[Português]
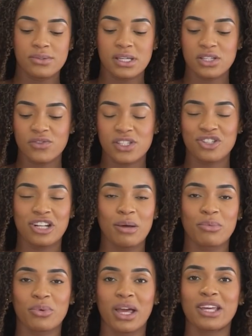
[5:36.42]
Não sei se vocês
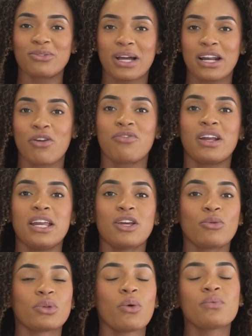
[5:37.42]
lembram que aqui no canal eu falei
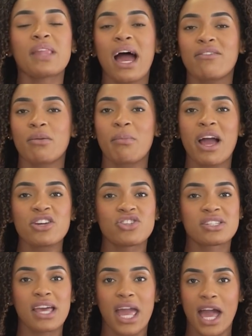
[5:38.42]
que eu não dava mais
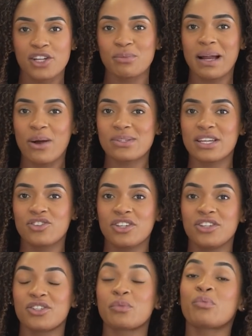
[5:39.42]
de 100 reais numa calça
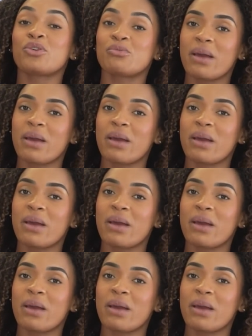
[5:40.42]
jeans. Pois